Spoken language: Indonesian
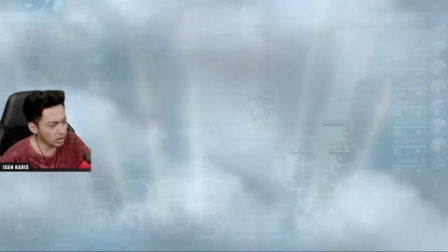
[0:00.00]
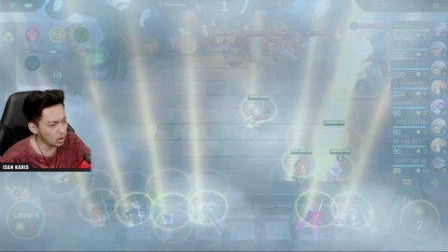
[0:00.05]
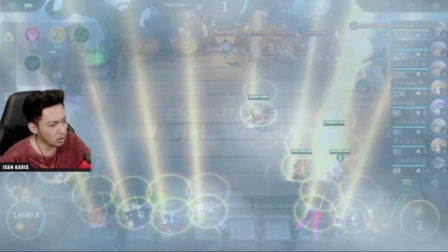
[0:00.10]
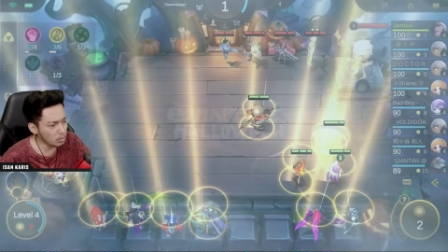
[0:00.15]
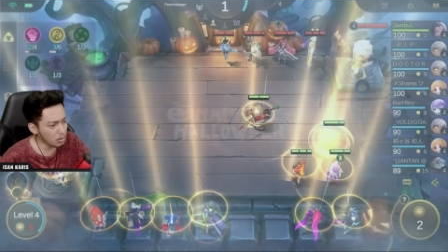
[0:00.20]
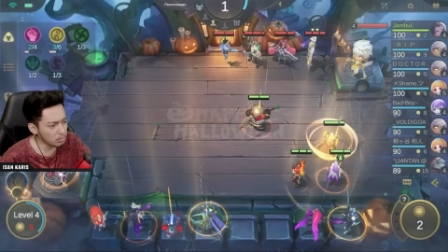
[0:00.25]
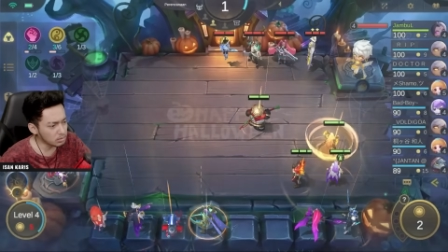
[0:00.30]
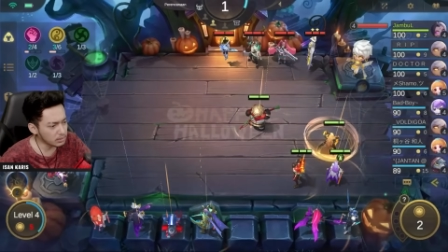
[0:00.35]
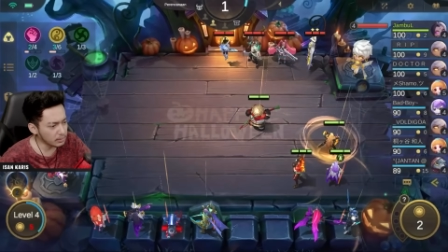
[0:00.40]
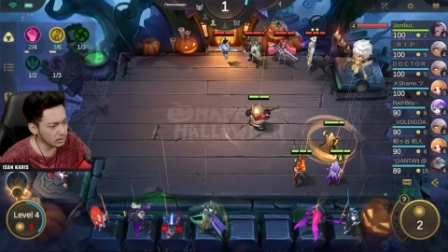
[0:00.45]

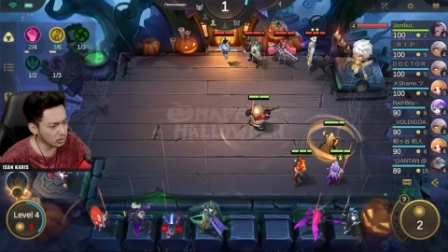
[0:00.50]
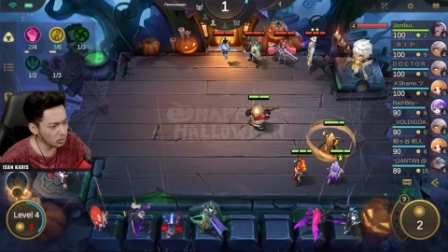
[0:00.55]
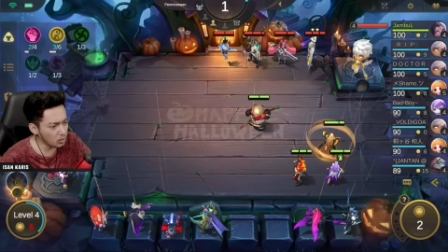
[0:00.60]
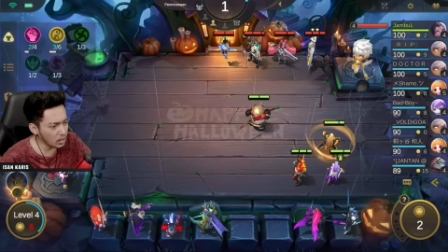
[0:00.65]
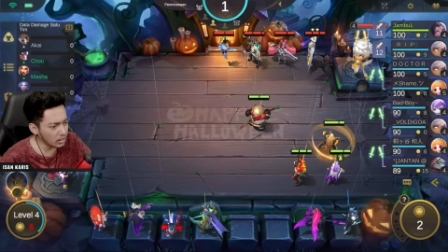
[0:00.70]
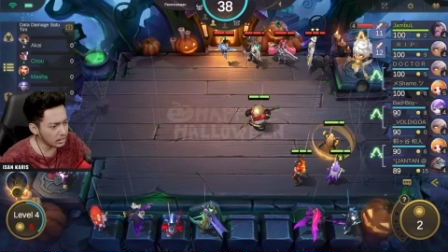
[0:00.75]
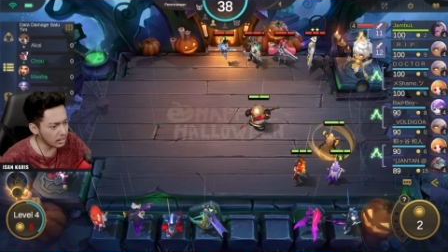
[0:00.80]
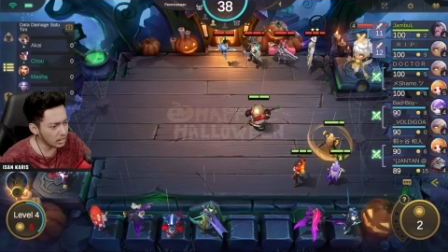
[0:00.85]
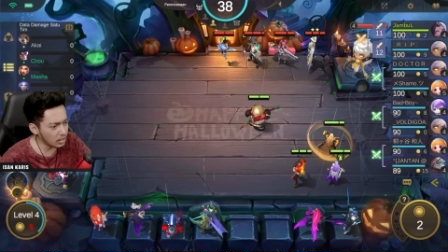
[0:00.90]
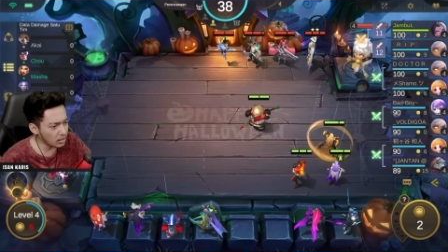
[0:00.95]
belum sempat
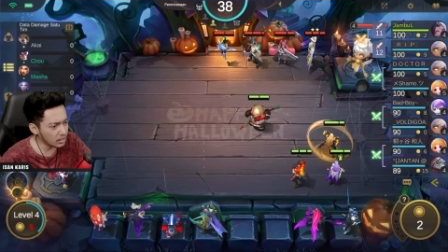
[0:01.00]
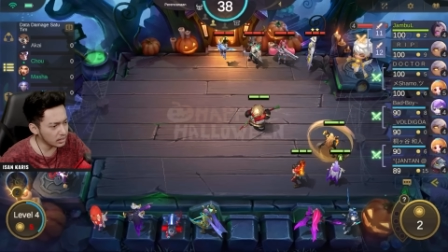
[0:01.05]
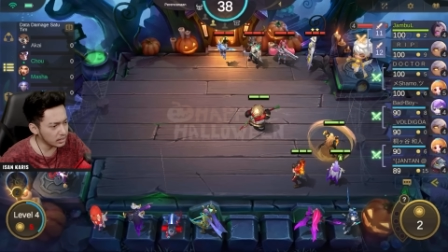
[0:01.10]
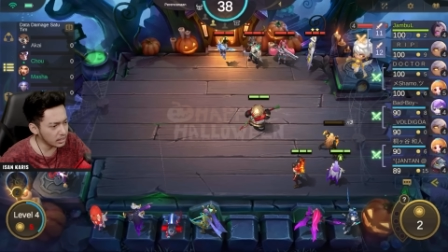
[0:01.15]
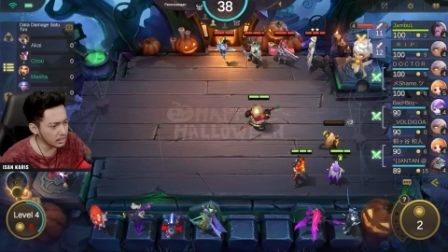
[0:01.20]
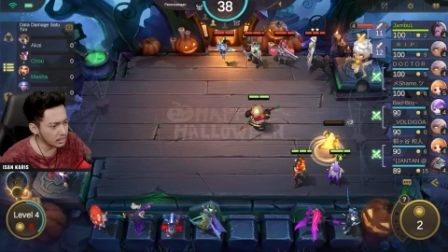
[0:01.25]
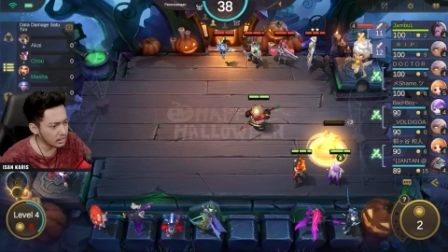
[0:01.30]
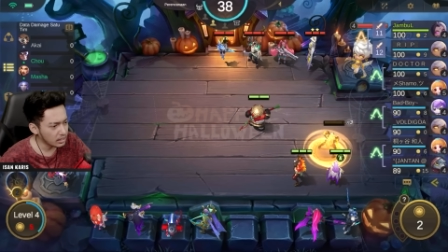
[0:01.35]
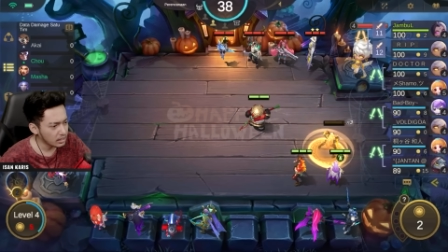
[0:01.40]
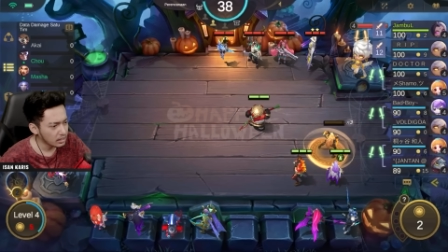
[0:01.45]
gue taruh
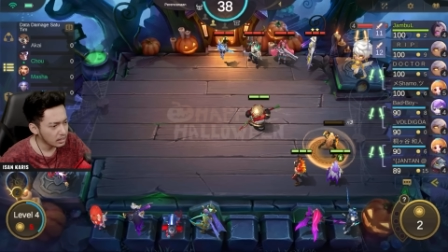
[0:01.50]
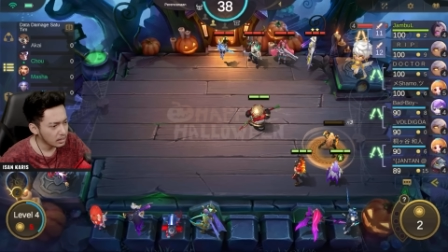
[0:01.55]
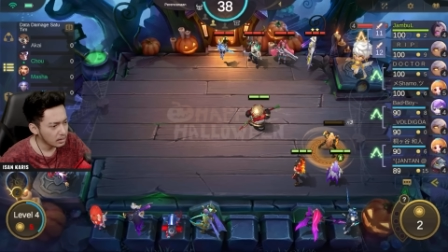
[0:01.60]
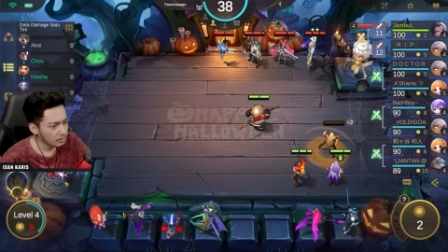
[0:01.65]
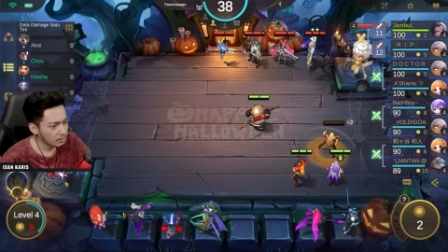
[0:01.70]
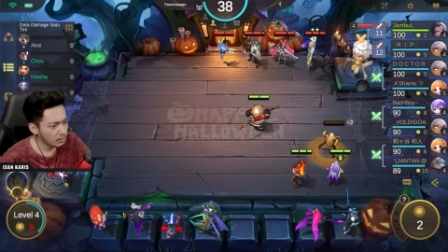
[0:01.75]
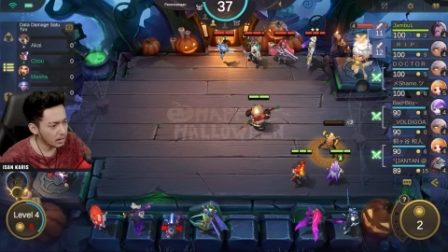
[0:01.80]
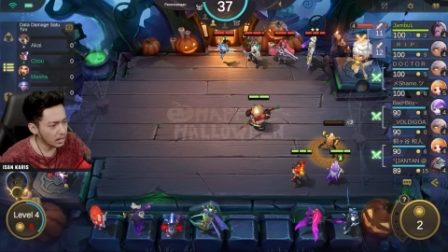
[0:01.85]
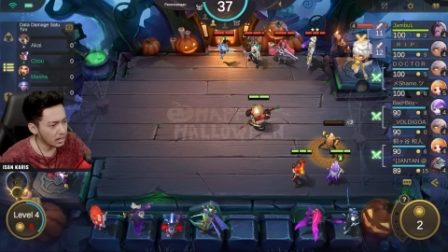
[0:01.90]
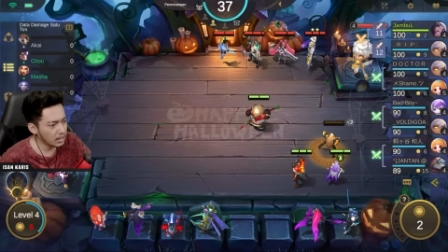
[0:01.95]
anjir
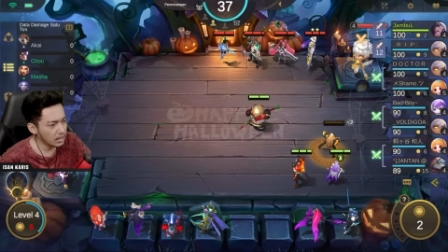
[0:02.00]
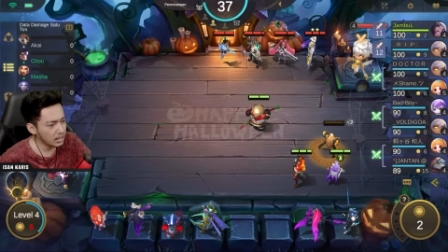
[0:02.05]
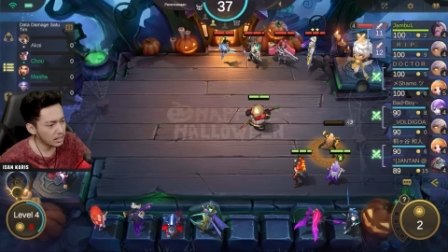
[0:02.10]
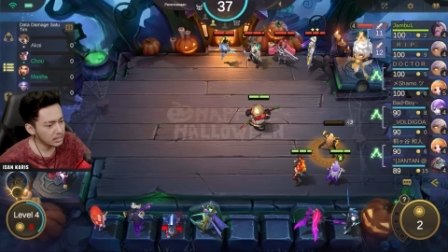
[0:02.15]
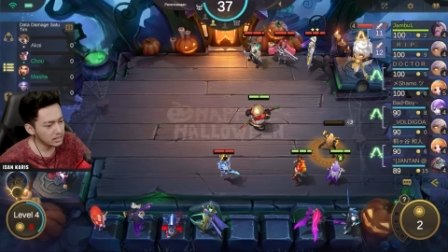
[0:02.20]
Malah